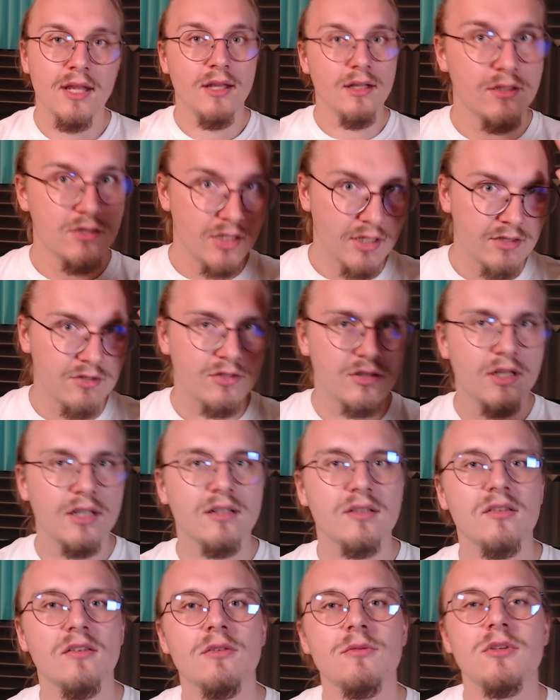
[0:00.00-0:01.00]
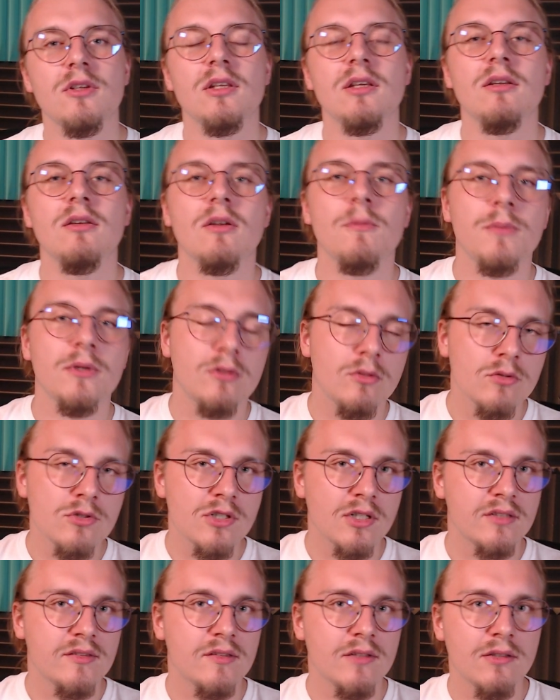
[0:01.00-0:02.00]
Cześć, ja nazywam się Igor
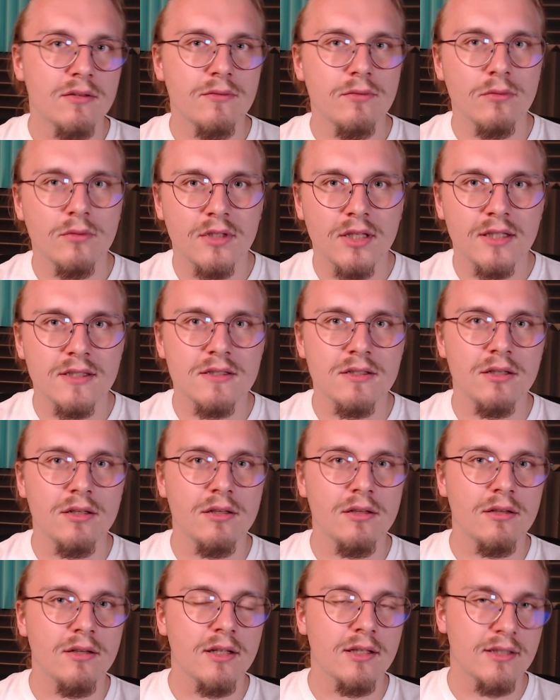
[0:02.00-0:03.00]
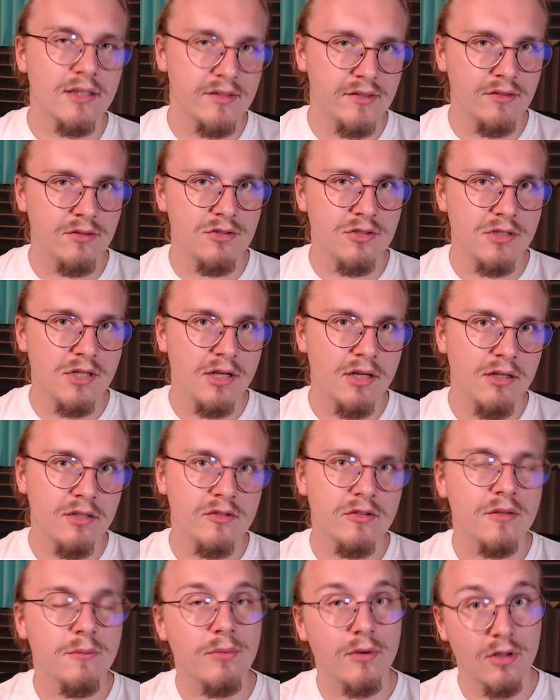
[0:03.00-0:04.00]
Pietruszczak z Fundacji KTS Engineering,
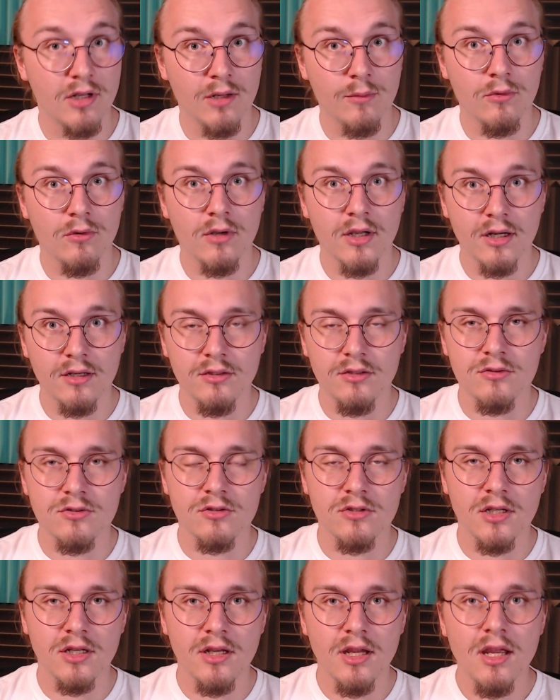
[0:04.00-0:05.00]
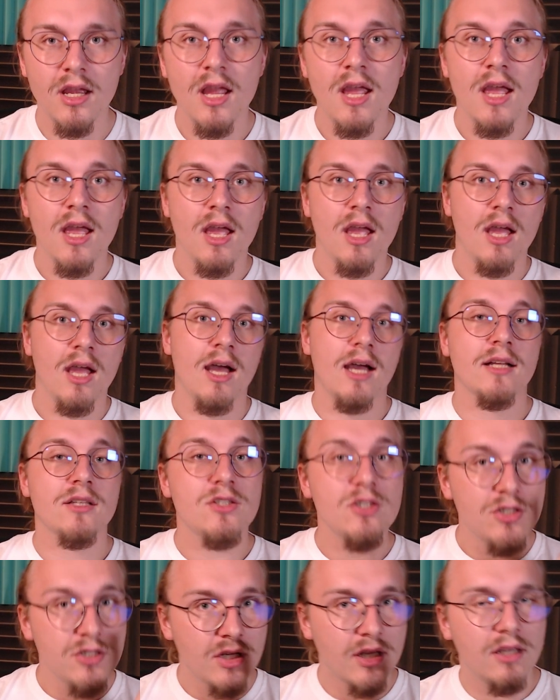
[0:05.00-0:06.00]
z programu Ogarnij Inżynierię, a
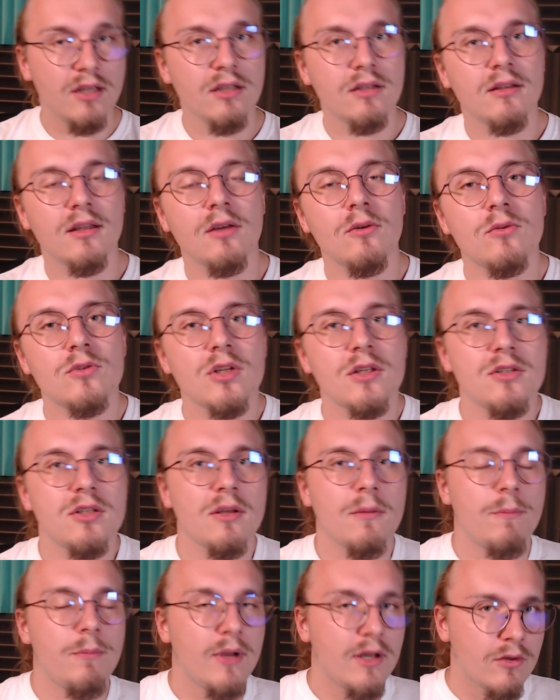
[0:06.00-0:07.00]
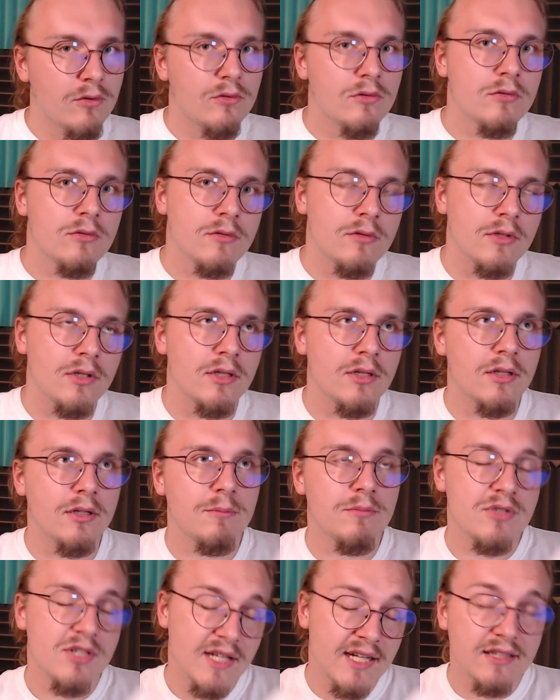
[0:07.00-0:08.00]
dzisiaj nauczę Cię paru e,
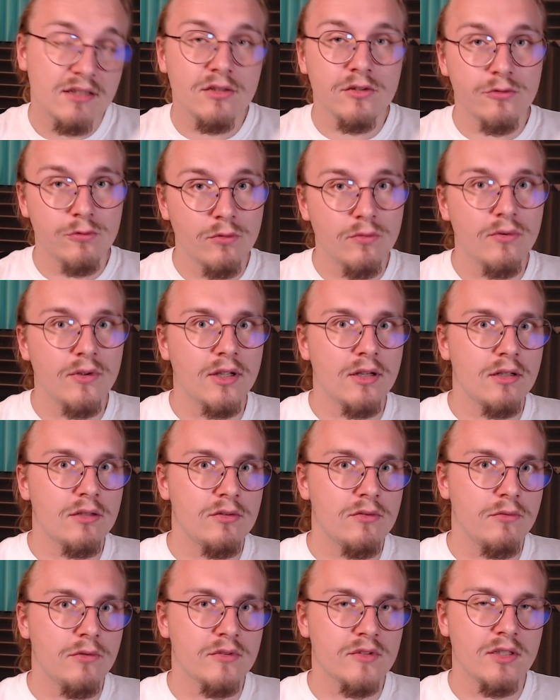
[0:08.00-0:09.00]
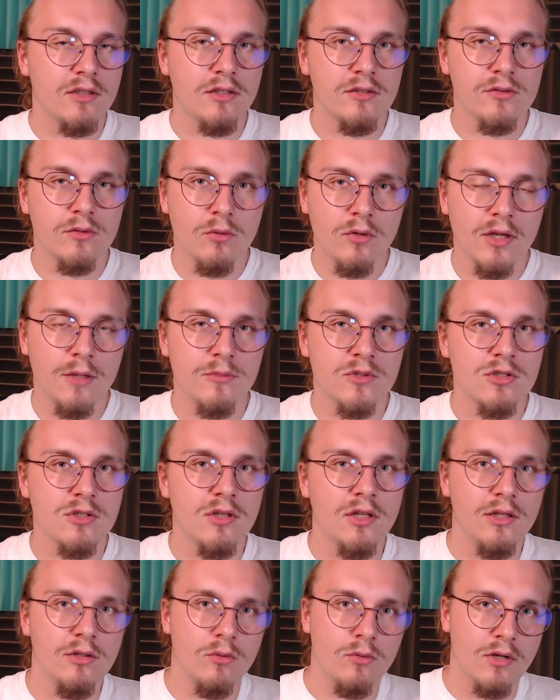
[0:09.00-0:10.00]
przydatnych słówek związanych z drukiem
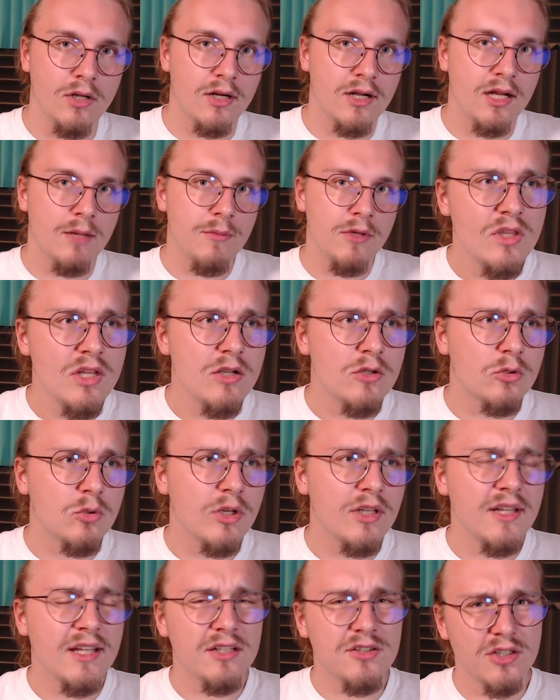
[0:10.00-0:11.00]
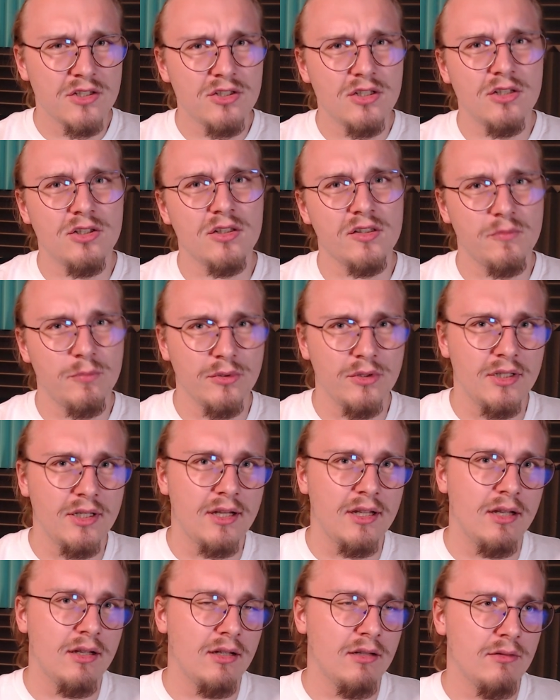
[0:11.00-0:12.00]
3D i drukarkami, które najczęściej się
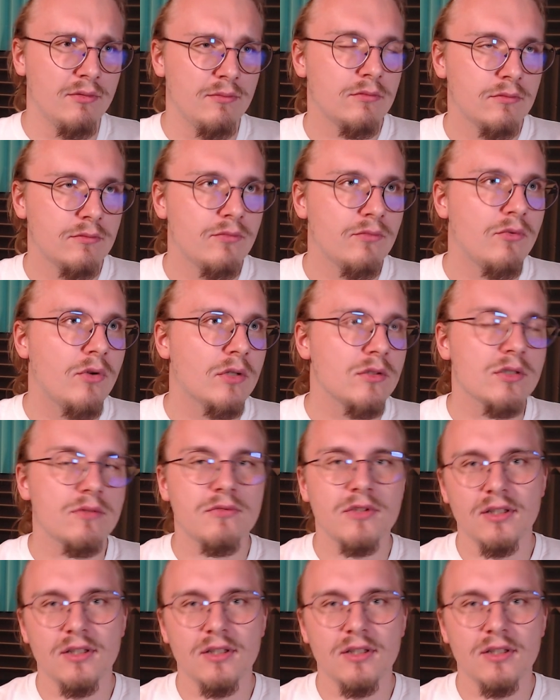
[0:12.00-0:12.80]
spotyka wchodząc w te